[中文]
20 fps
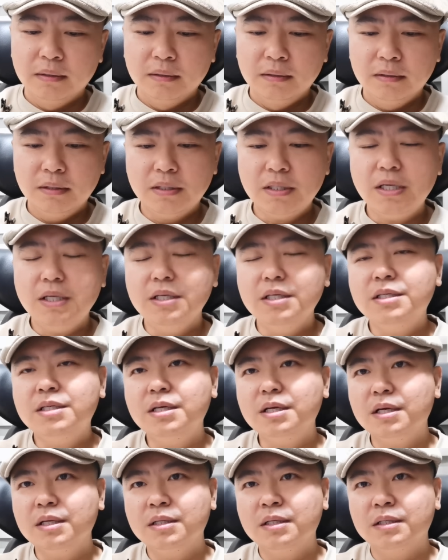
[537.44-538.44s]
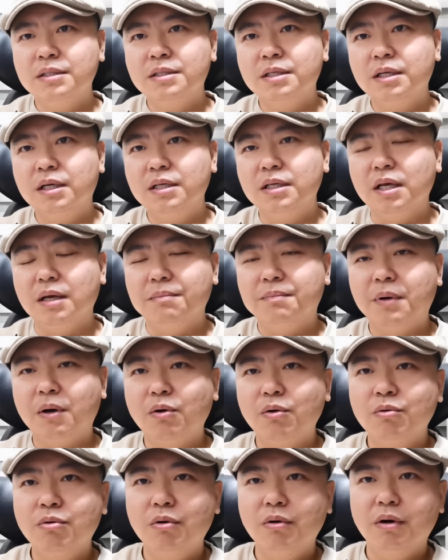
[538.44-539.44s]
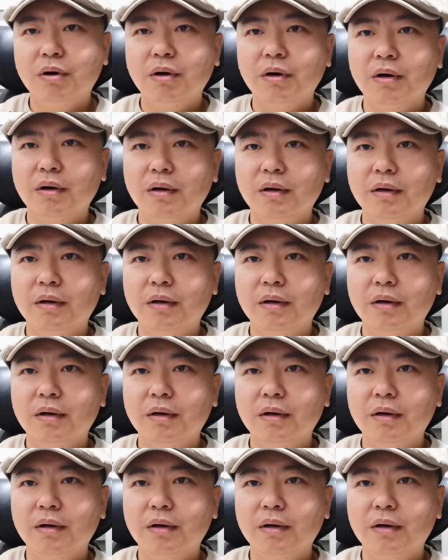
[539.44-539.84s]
那这一切呢，实际上也包括